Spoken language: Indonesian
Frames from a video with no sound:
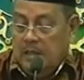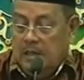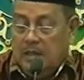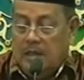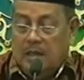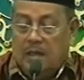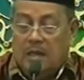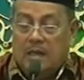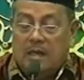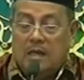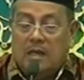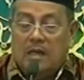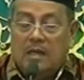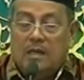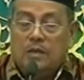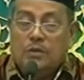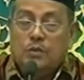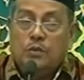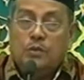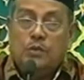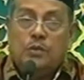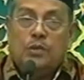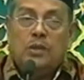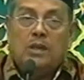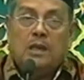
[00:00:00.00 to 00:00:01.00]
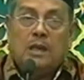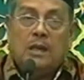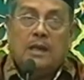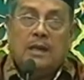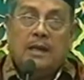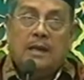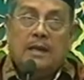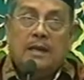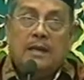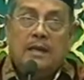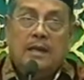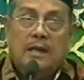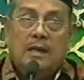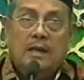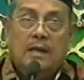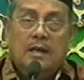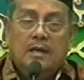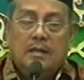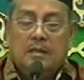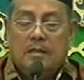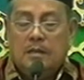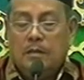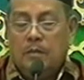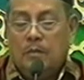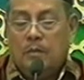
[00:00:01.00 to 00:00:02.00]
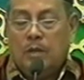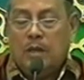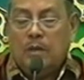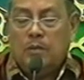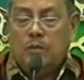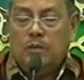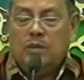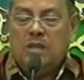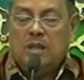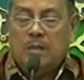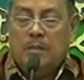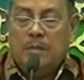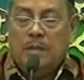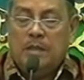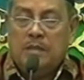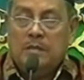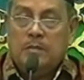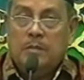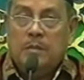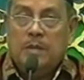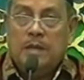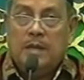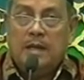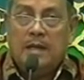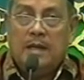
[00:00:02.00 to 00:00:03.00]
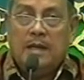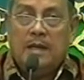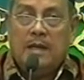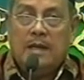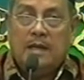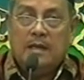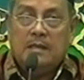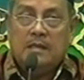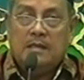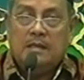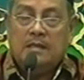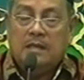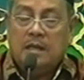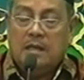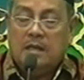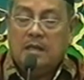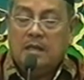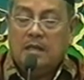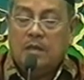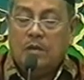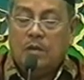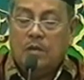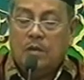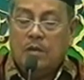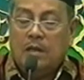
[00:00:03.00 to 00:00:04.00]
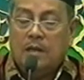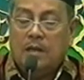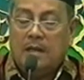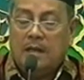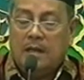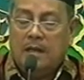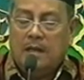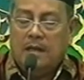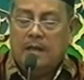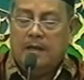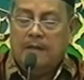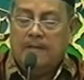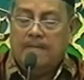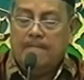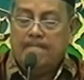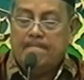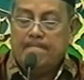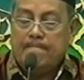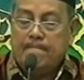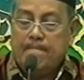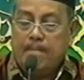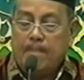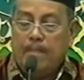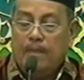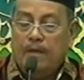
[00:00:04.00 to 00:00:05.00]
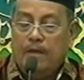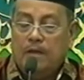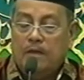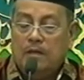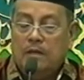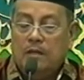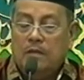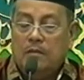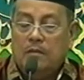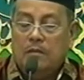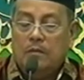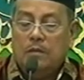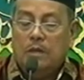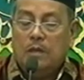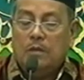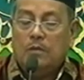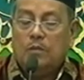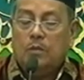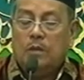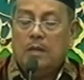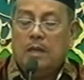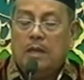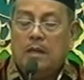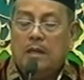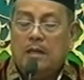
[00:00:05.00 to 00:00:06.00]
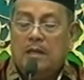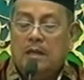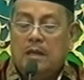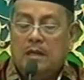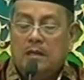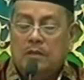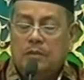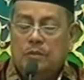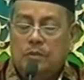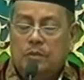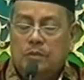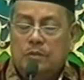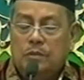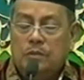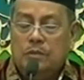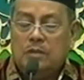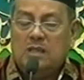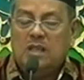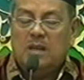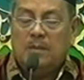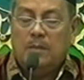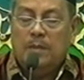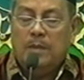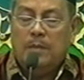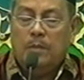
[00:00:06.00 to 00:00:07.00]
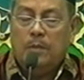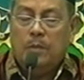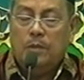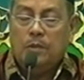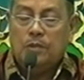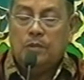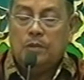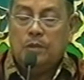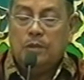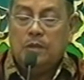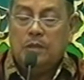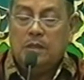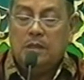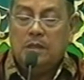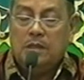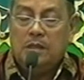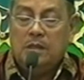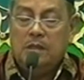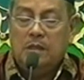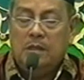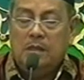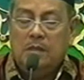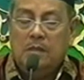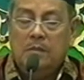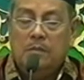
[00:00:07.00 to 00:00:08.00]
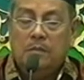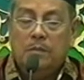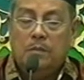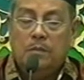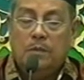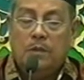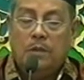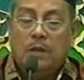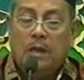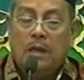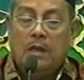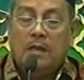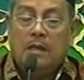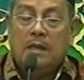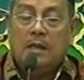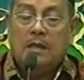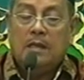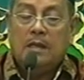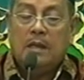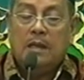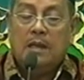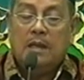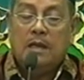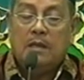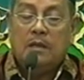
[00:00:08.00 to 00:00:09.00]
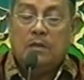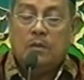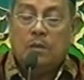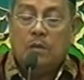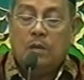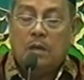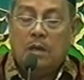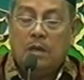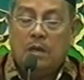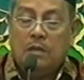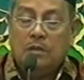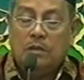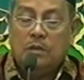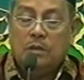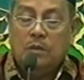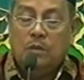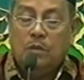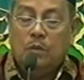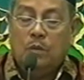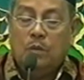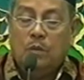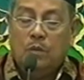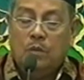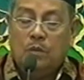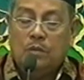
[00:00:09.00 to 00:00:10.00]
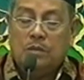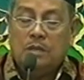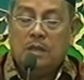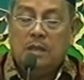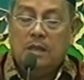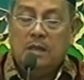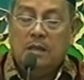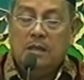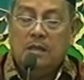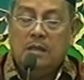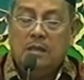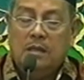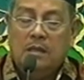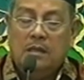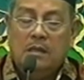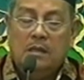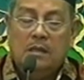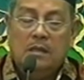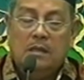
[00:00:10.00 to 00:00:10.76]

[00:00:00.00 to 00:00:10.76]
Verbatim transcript: Nalikane sujud terakhir waktu sama sembahyang hajat rong rekaat waktu keadaan sujud sama moco iki ayat-ayat Quran sing urusane